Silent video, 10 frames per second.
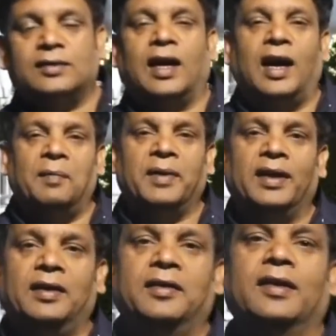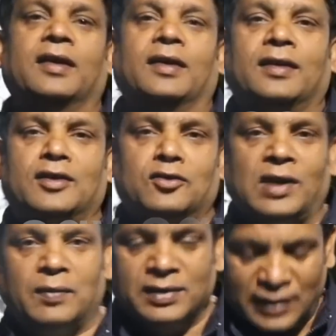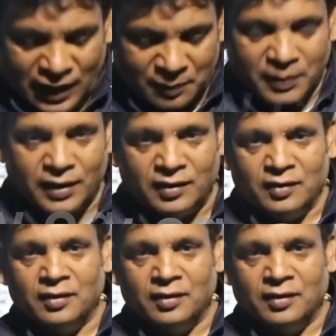चर्चा आम है कि चुनावी साल में